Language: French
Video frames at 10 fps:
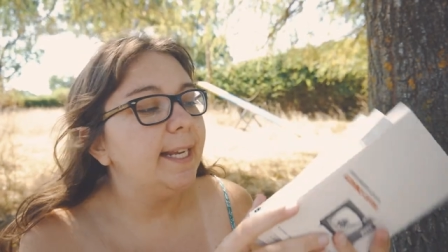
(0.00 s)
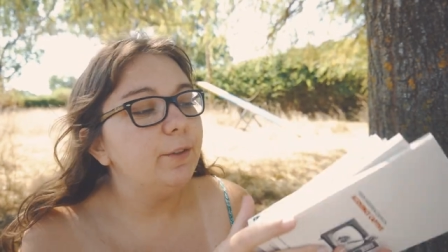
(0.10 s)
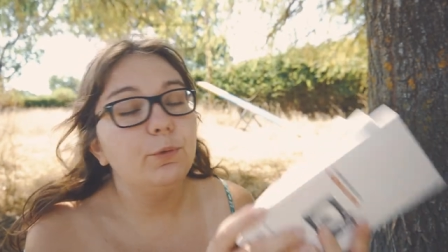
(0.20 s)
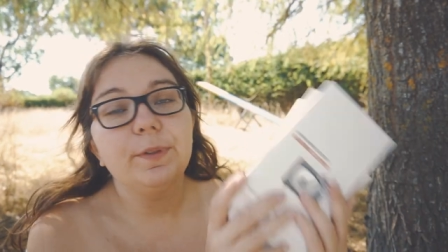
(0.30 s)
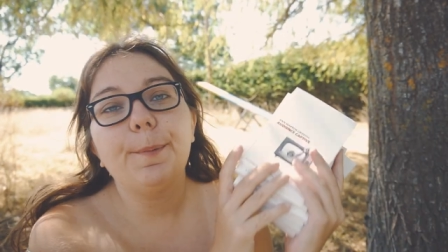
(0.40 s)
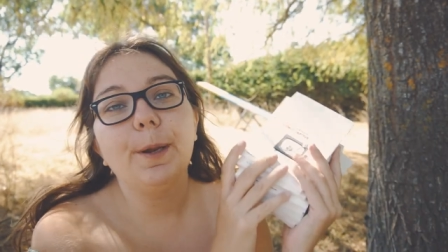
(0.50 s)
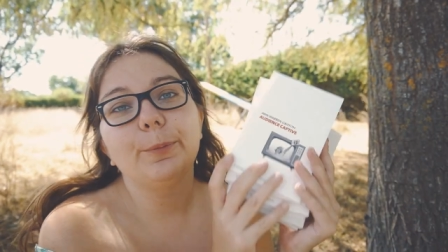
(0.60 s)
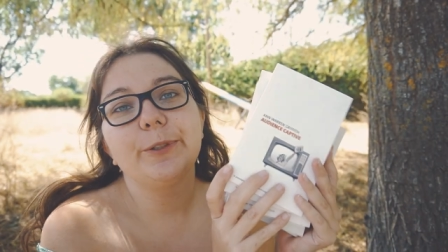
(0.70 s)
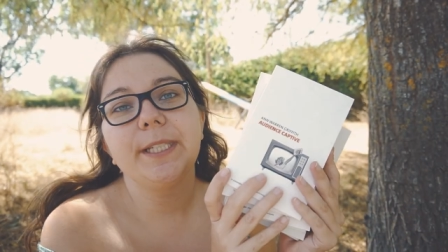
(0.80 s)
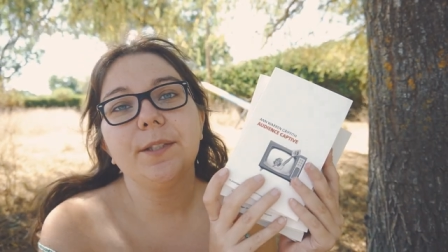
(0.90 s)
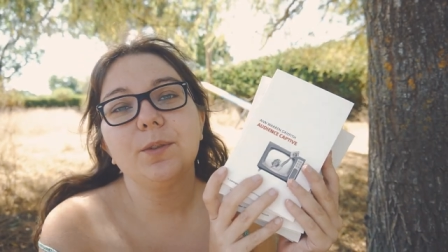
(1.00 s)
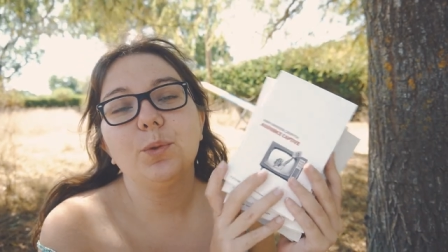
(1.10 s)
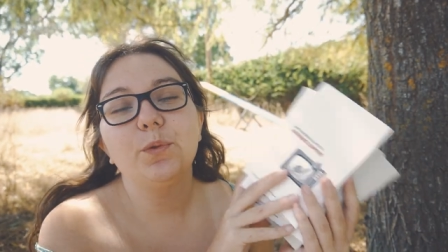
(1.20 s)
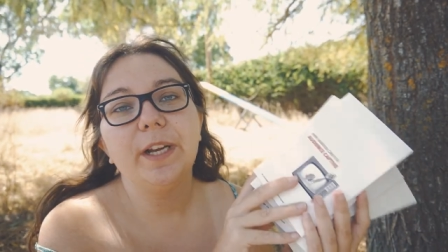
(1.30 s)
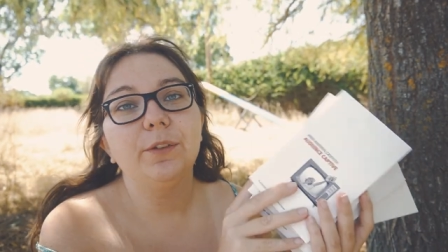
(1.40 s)
Et du coup, c'est plein de petites
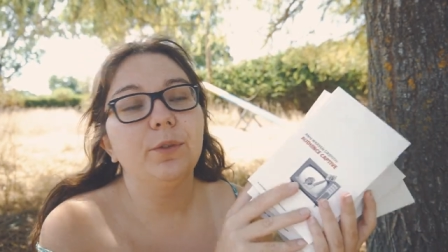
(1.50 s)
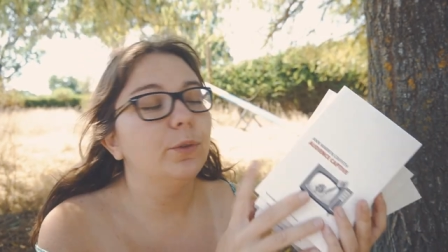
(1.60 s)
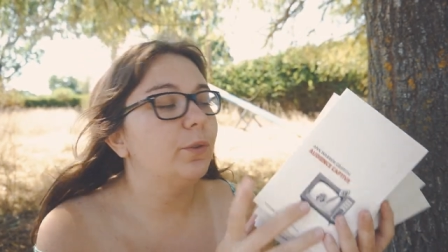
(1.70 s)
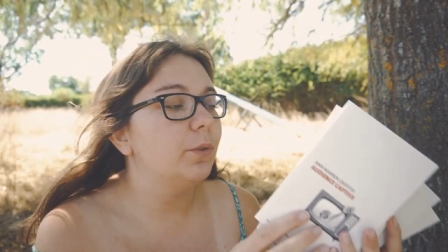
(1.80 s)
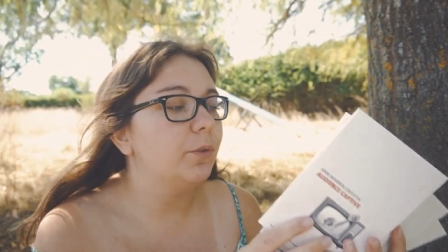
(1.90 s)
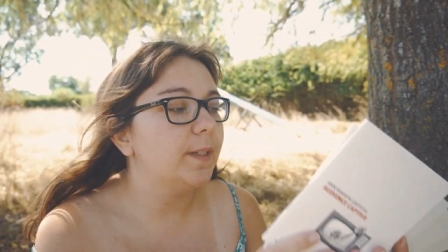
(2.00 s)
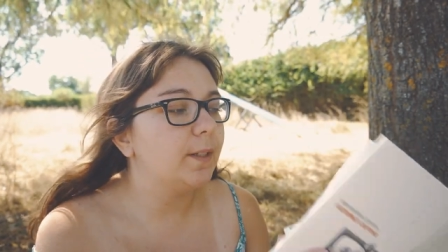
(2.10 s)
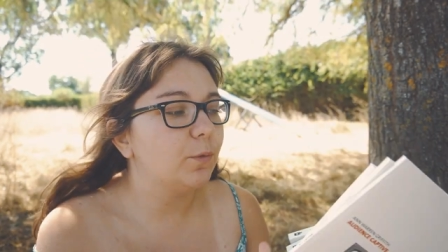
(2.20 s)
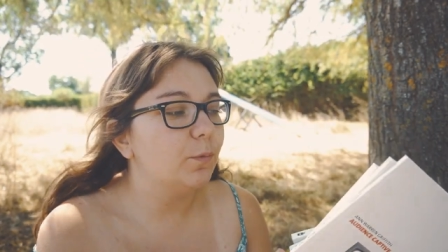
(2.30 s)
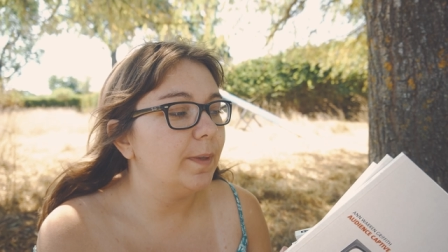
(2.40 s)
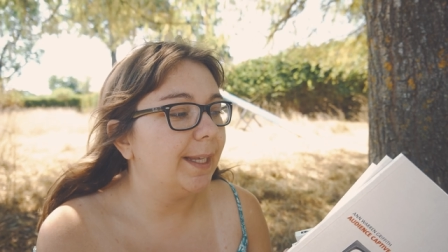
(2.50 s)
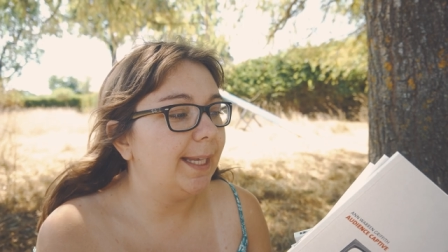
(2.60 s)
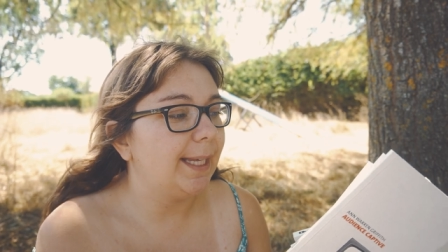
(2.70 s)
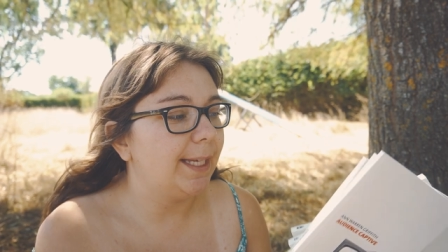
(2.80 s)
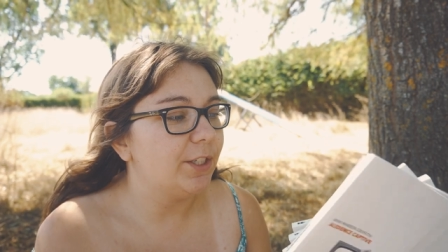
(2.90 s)
nouvelles de science-fiction.
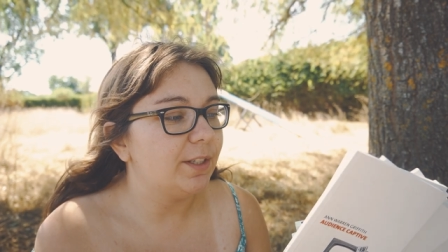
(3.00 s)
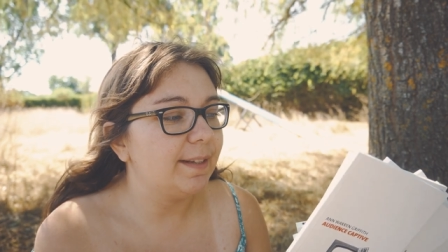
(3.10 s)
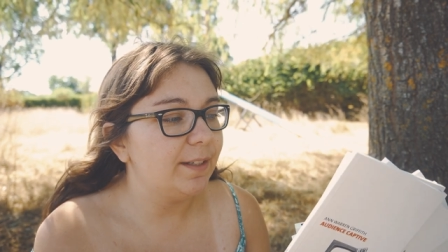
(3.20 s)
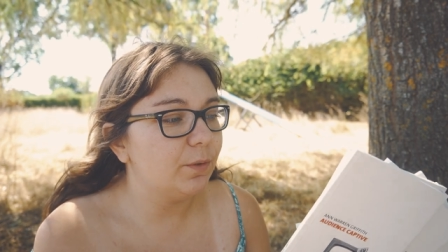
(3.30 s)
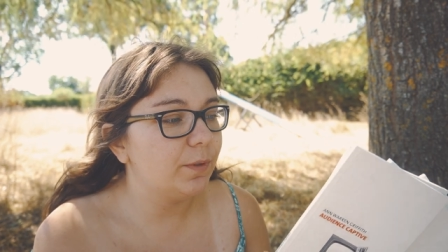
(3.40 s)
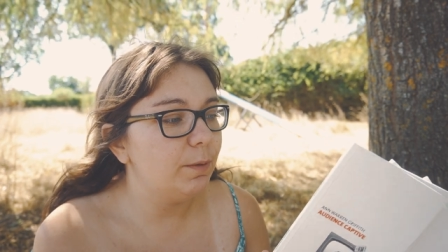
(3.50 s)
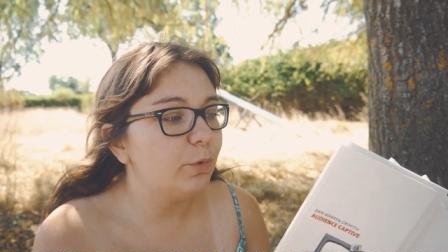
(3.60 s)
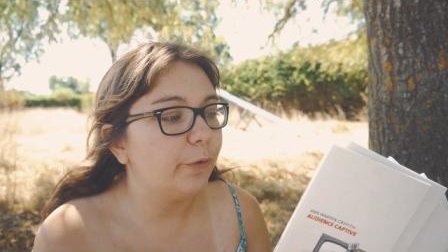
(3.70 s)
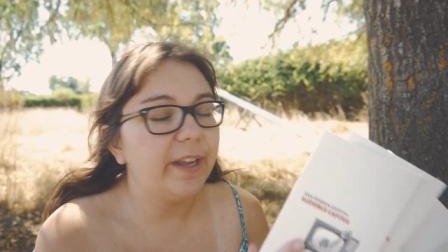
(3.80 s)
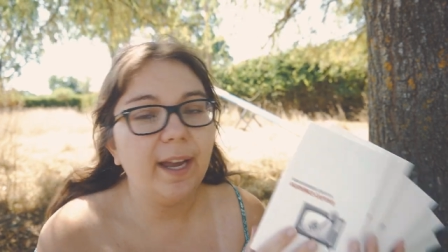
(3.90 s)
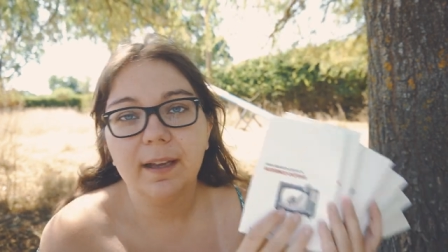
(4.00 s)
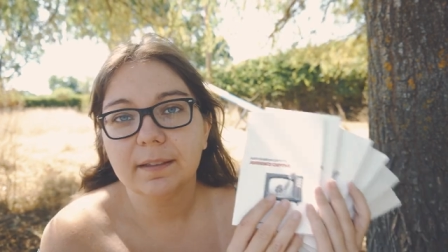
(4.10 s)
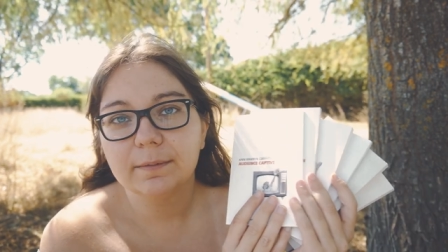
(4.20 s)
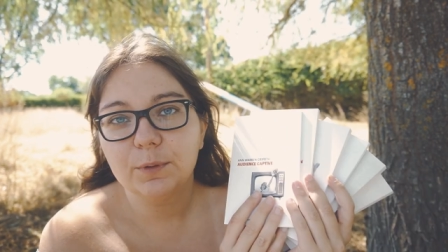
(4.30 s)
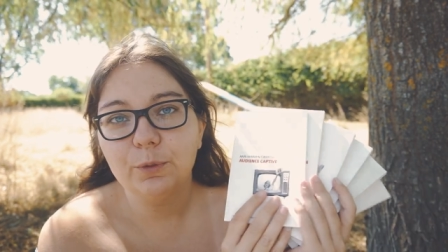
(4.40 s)
Et j'ai très envie de me faire
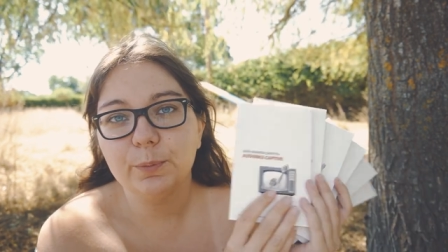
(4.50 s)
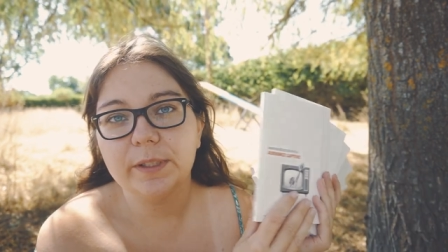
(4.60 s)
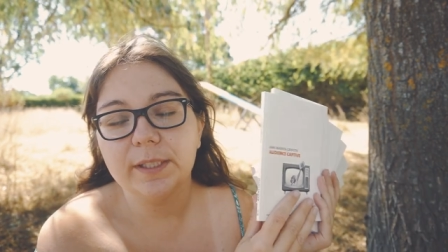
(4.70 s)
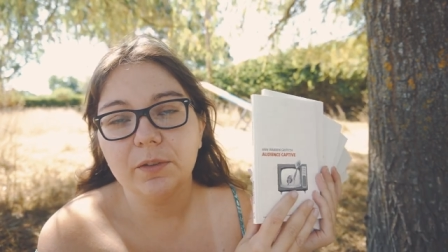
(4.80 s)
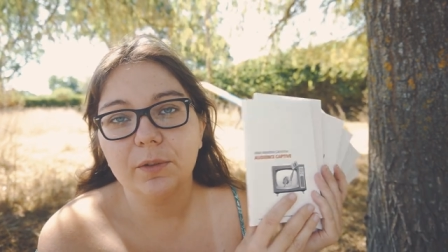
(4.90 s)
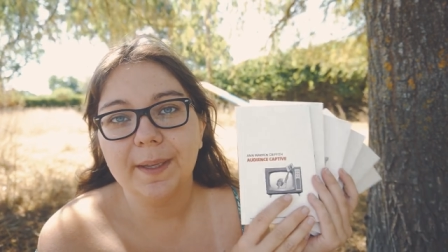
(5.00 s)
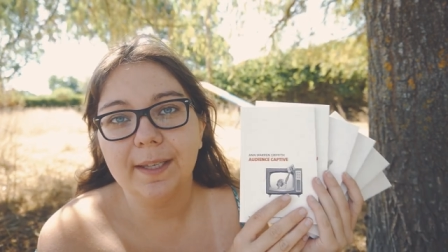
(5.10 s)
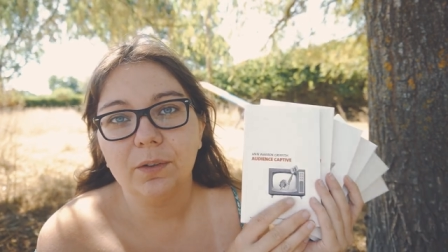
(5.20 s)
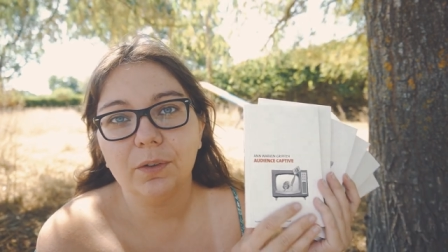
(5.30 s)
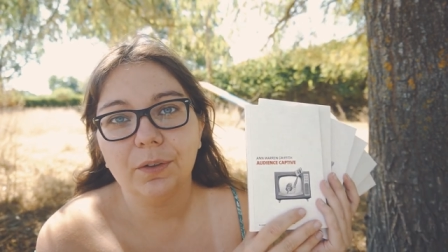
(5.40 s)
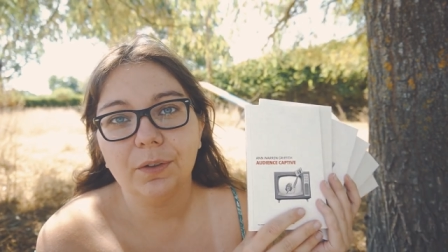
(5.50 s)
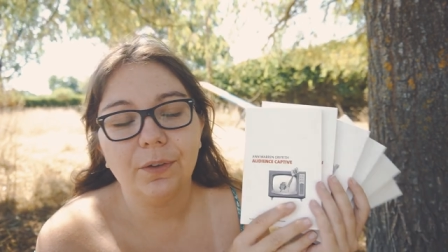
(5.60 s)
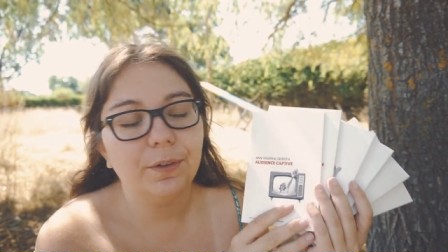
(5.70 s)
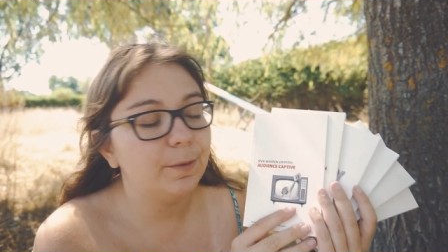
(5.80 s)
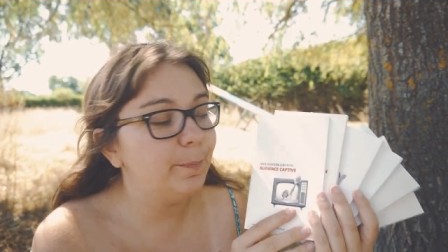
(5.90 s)
une petite semaine
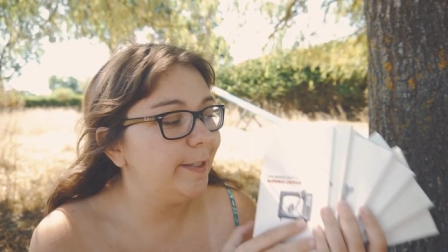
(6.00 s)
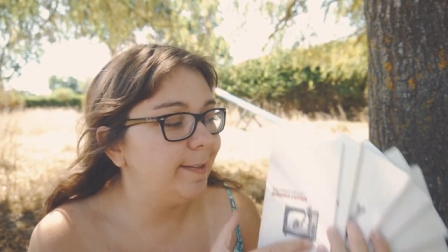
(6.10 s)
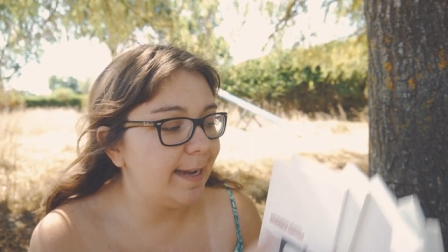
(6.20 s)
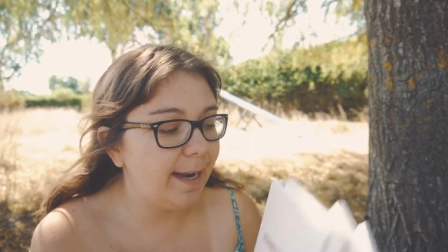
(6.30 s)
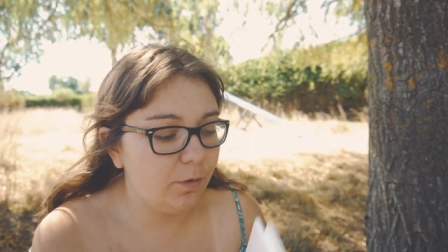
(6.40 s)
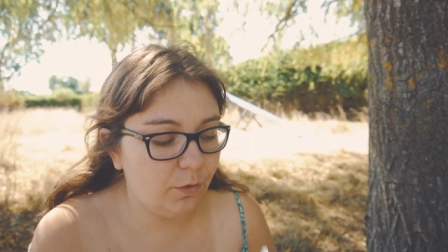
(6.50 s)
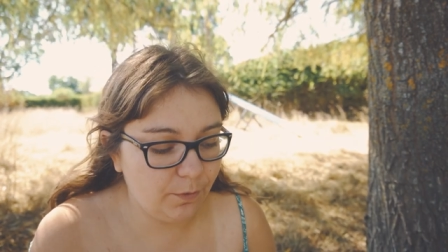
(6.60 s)
euh, spéciale